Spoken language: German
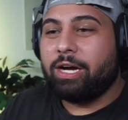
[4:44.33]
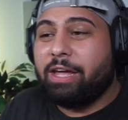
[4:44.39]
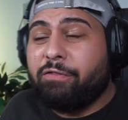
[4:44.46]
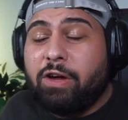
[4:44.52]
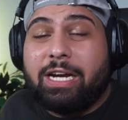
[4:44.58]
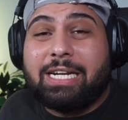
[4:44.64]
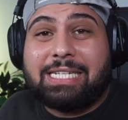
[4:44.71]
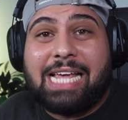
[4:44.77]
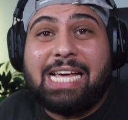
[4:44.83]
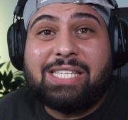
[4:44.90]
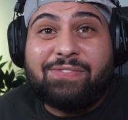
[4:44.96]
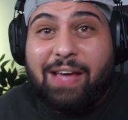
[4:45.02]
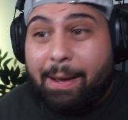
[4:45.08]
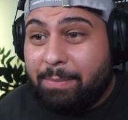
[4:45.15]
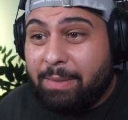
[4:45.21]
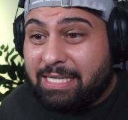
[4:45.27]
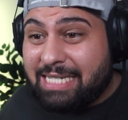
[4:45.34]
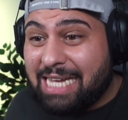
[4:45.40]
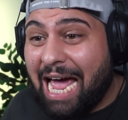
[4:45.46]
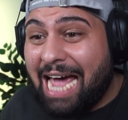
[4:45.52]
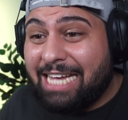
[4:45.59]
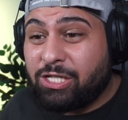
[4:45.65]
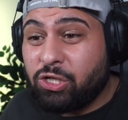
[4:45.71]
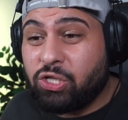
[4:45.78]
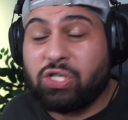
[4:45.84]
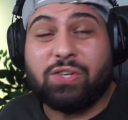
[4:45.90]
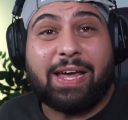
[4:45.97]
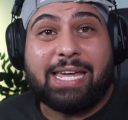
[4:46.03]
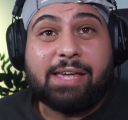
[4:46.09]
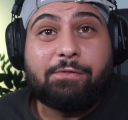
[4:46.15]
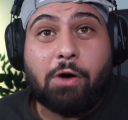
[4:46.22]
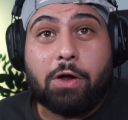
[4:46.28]
Okay, Freunde, das heißt, wir haben mit 3 zu
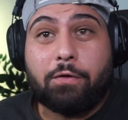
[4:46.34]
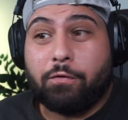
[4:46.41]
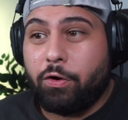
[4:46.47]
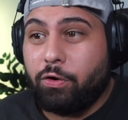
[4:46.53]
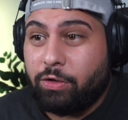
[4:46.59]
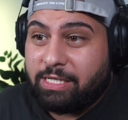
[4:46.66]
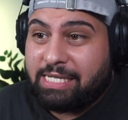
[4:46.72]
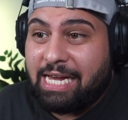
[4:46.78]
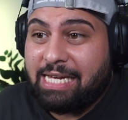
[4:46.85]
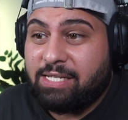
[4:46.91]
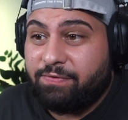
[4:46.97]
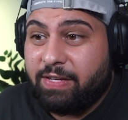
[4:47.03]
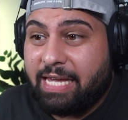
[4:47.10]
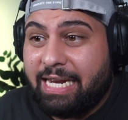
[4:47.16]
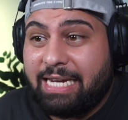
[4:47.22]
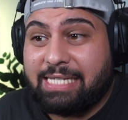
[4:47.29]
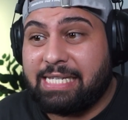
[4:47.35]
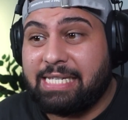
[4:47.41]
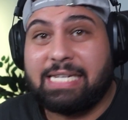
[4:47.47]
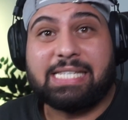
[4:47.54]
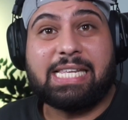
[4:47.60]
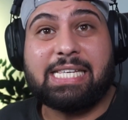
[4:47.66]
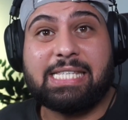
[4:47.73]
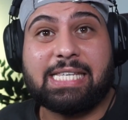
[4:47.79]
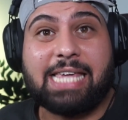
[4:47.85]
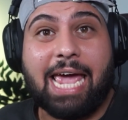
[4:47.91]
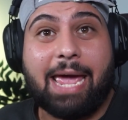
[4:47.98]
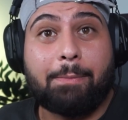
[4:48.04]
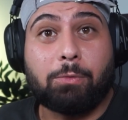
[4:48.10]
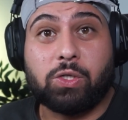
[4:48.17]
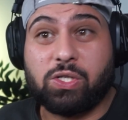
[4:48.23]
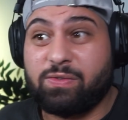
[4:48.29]
2 gewonnen, Freunde. Und das heißt, wir gehen jetzt in das nächste
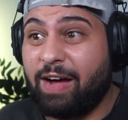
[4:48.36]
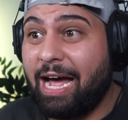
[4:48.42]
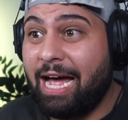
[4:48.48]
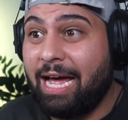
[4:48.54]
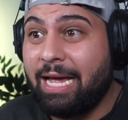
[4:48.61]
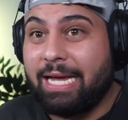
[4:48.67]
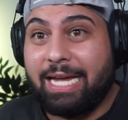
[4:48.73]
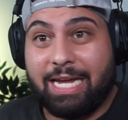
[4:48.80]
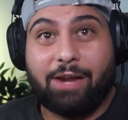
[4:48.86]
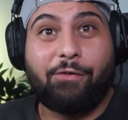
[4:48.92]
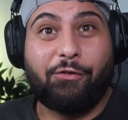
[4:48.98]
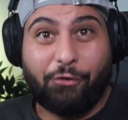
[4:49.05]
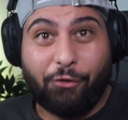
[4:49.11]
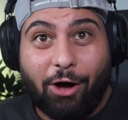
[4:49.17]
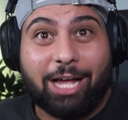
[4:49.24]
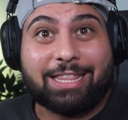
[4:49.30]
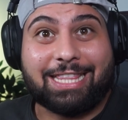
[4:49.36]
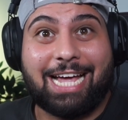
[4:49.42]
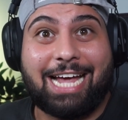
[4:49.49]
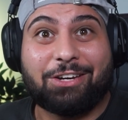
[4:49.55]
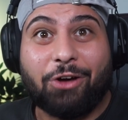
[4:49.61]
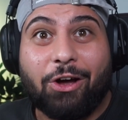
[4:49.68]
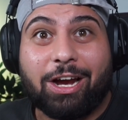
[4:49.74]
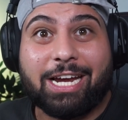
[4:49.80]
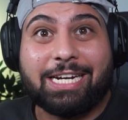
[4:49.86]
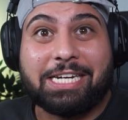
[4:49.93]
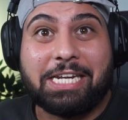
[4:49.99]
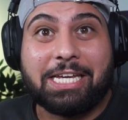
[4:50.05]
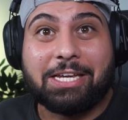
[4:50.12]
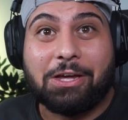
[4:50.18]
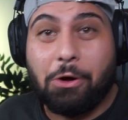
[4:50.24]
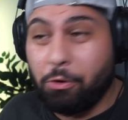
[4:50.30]
Game. Und zwar in Fortnite Rocket
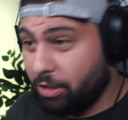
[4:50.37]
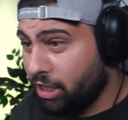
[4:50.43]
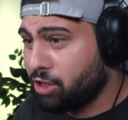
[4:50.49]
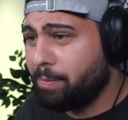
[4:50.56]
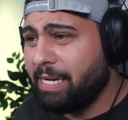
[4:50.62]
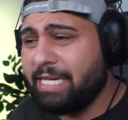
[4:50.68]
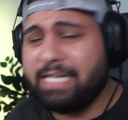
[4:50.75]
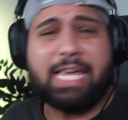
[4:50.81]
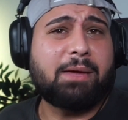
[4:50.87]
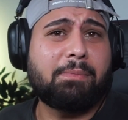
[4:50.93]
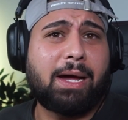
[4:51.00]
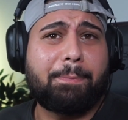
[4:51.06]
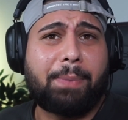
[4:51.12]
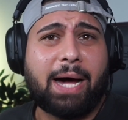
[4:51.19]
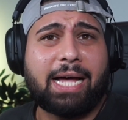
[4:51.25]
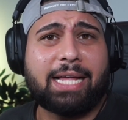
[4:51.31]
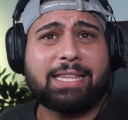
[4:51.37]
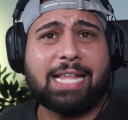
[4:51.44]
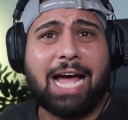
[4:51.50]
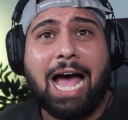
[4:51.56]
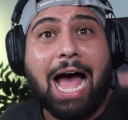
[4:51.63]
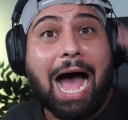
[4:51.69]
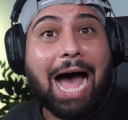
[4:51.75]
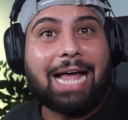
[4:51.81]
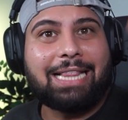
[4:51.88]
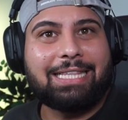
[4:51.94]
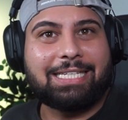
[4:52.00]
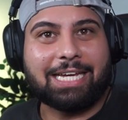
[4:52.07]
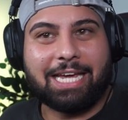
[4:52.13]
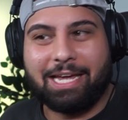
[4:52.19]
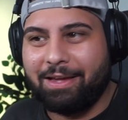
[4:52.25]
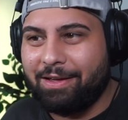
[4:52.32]
League. Und da spiele ich gegen meinen Partner
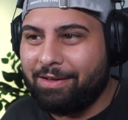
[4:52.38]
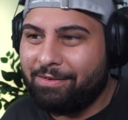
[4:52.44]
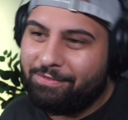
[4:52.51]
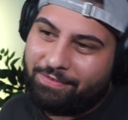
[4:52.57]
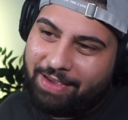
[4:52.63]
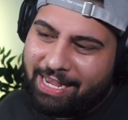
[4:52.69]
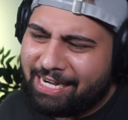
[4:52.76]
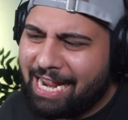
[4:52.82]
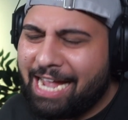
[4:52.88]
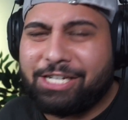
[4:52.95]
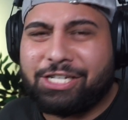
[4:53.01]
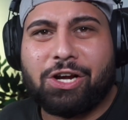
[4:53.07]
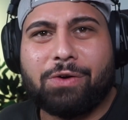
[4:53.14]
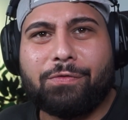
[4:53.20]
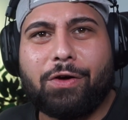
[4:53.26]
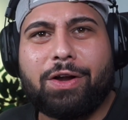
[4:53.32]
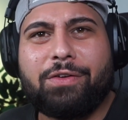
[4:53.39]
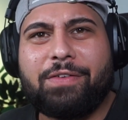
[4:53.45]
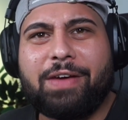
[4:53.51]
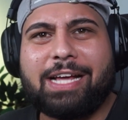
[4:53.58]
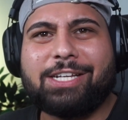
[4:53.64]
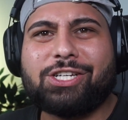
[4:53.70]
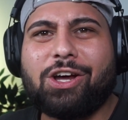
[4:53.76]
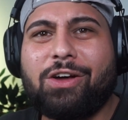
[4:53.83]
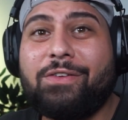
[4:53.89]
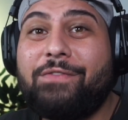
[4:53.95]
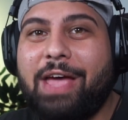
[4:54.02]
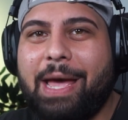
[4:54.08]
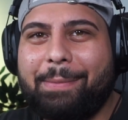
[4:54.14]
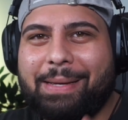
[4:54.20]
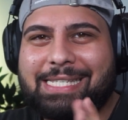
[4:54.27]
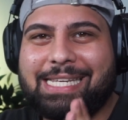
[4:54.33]
André. Wir werden reinschauen, Freunde. Wir werden schauen,
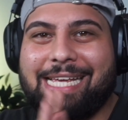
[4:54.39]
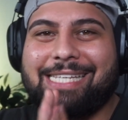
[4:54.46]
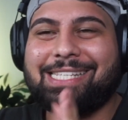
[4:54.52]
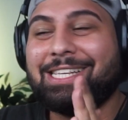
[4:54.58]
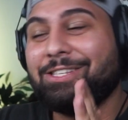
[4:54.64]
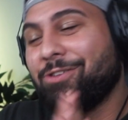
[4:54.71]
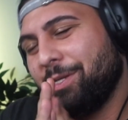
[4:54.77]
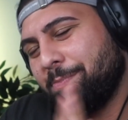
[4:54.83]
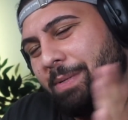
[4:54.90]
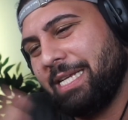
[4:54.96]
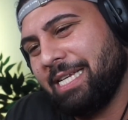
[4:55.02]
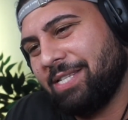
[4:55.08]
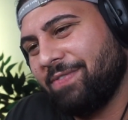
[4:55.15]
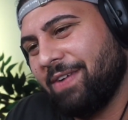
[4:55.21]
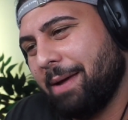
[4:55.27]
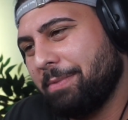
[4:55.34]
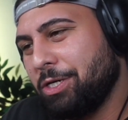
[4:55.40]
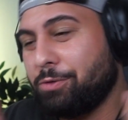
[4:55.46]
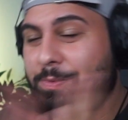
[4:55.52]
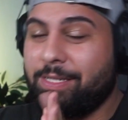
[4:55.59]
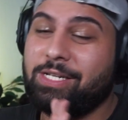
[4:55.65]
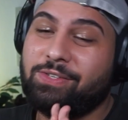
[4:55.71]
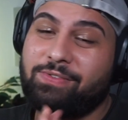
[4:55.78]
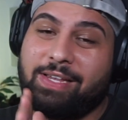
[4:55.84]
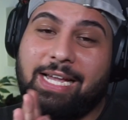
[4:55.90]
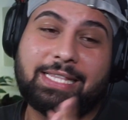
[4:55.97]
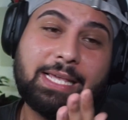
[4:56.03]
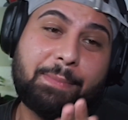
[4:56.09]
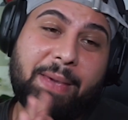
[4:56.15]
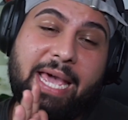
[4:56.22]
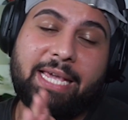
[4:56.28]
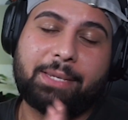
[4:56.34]
wer besser ist. Natürlich bin ich jetzt warm gespielt, deswegen hat der Pech.